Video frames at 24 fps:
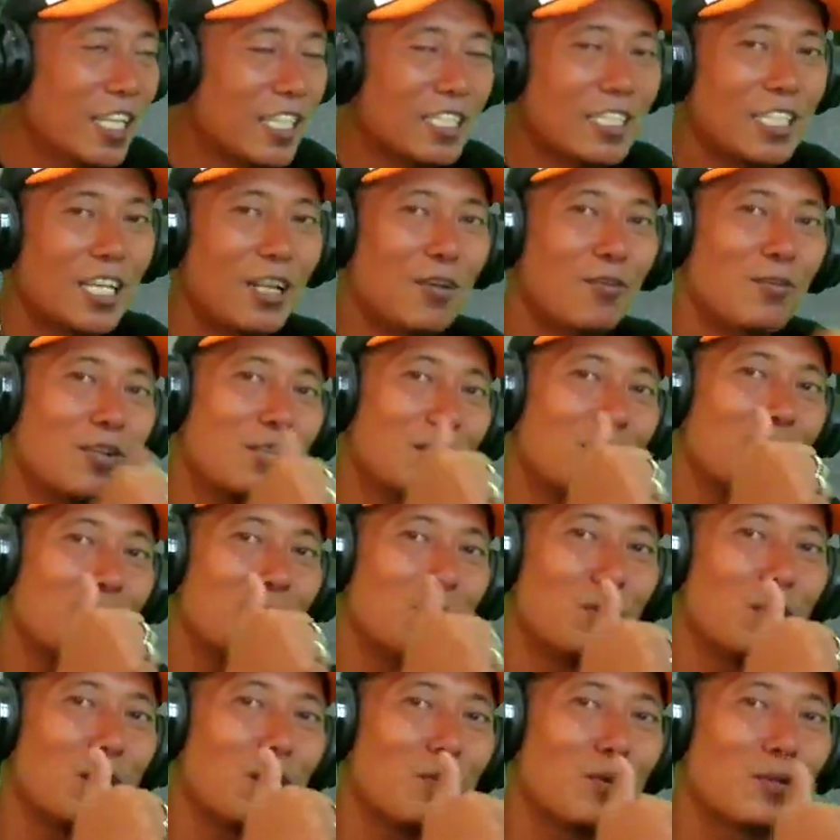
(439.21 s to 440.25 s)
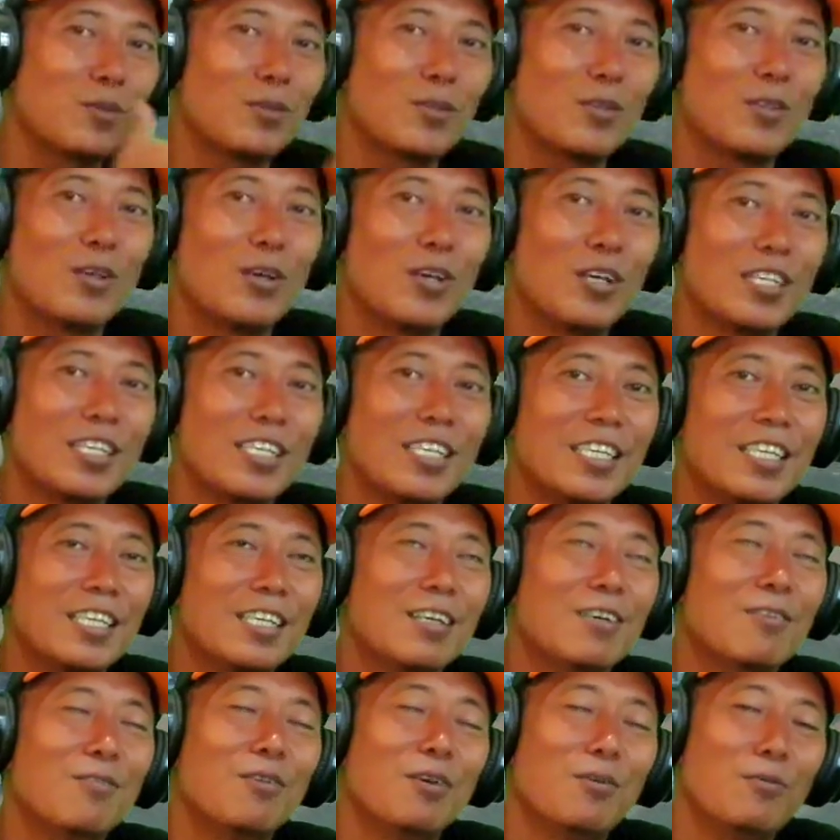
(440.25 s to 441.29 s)
Assalamualaikum
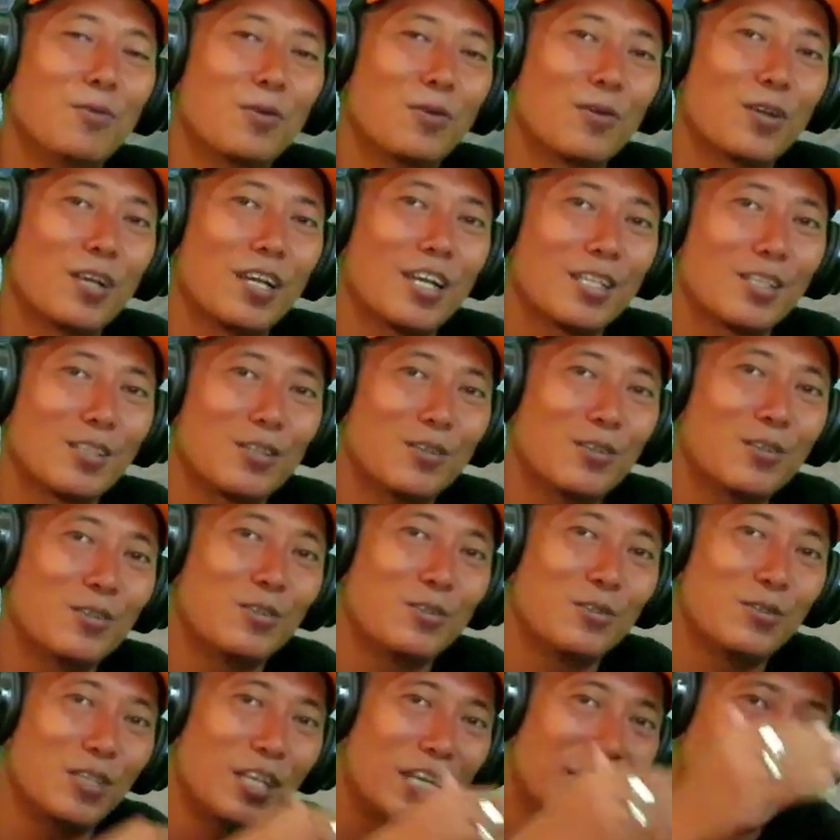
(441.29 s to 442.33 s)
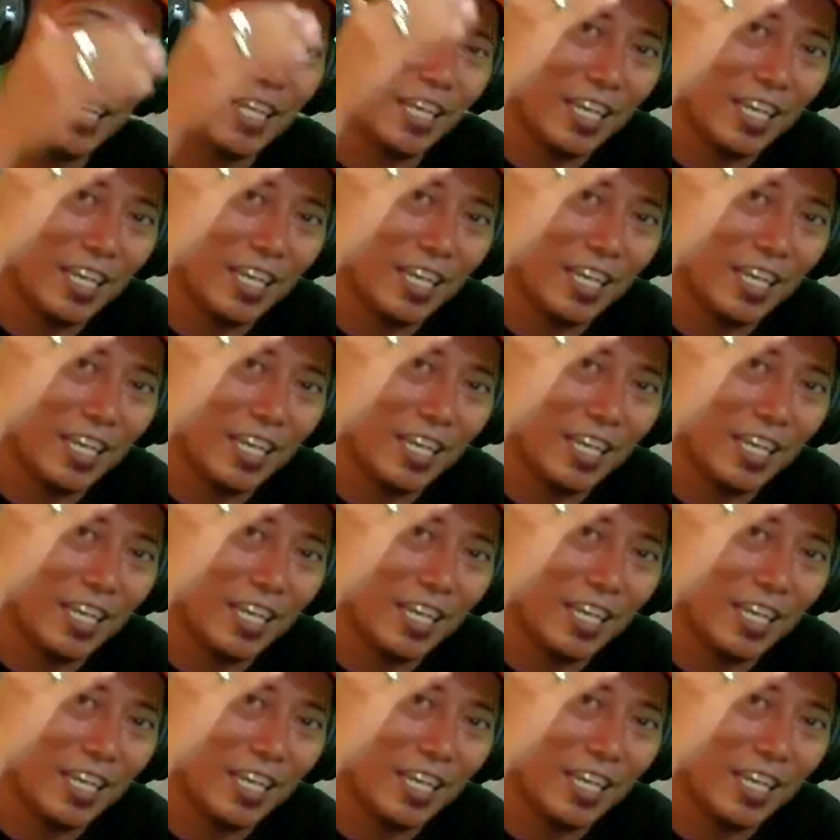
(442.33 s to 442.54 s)
warahmatullahi wabarakatuh. Yaudah,